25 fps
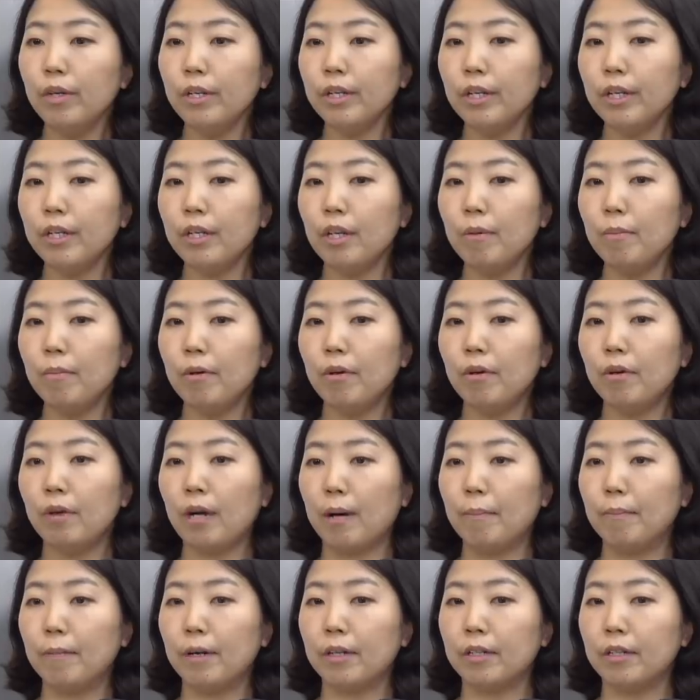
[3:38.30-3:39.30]
올리게 되면
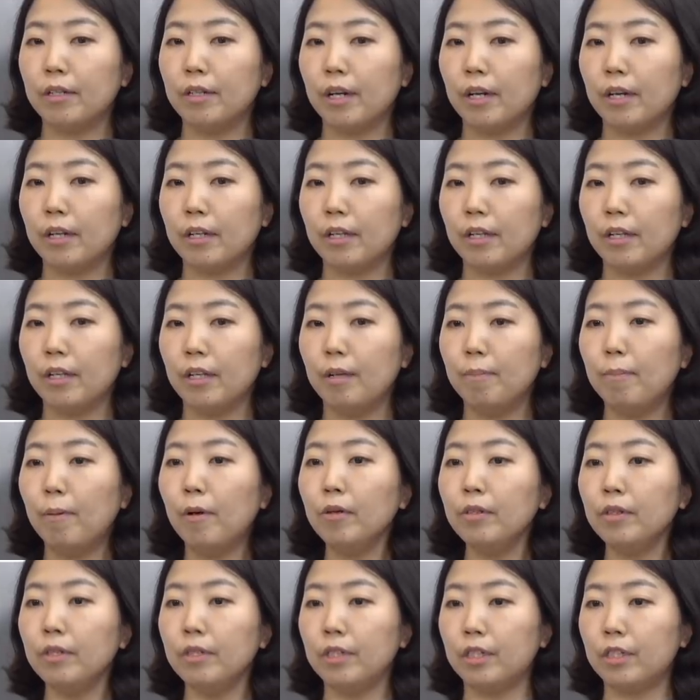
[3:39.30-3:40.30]
아마 그냥
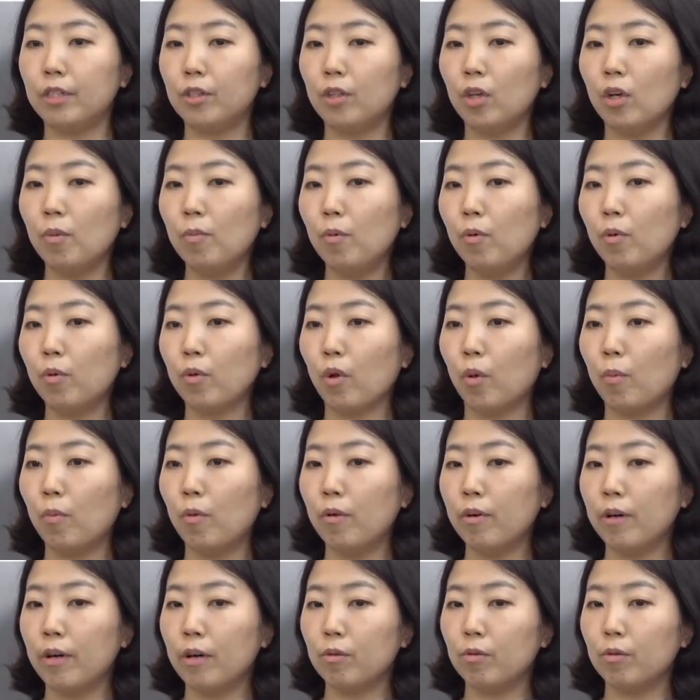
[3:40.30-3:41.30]
이번은 지켜보고
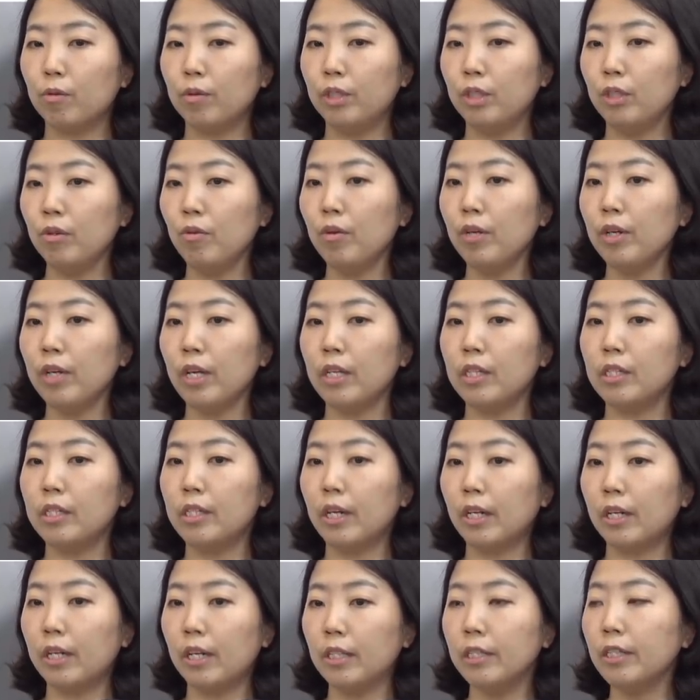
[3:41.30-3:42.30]
넘어가고 10월에
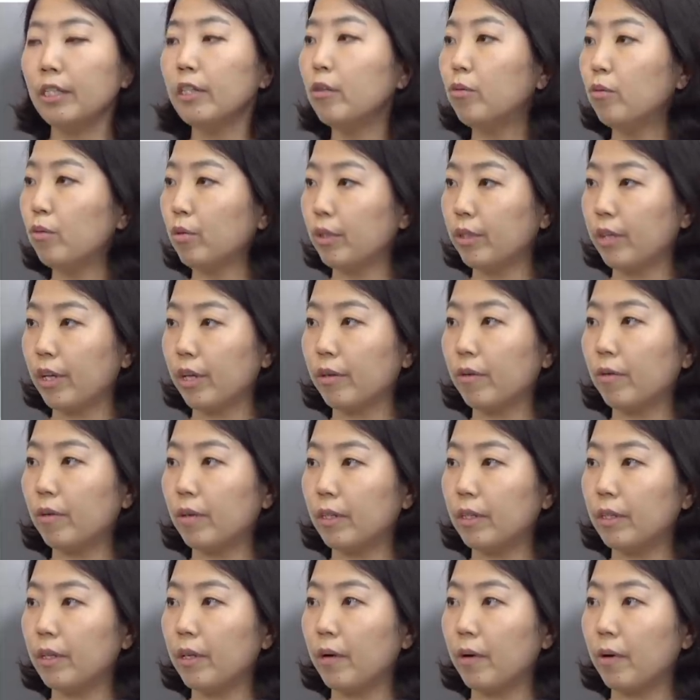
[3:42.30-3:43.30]
인상을 하자는 쪽이 될 것
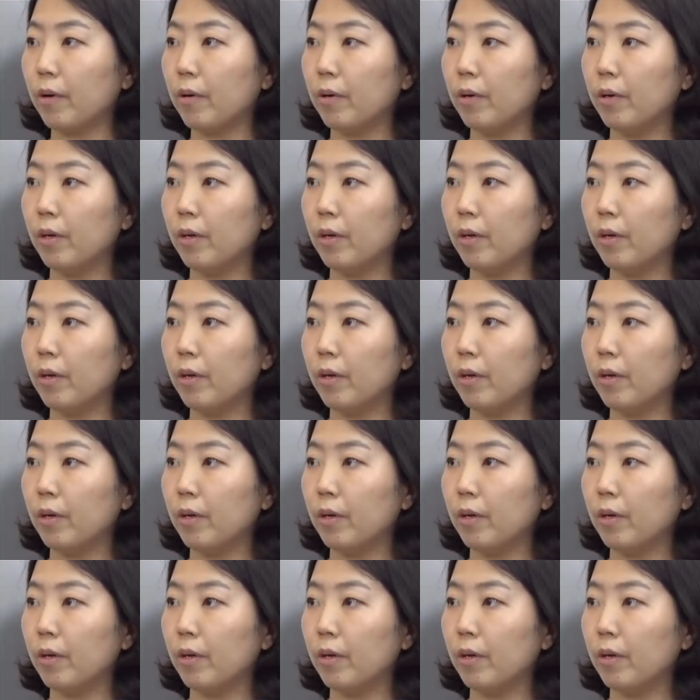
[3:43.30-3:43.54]
같아요.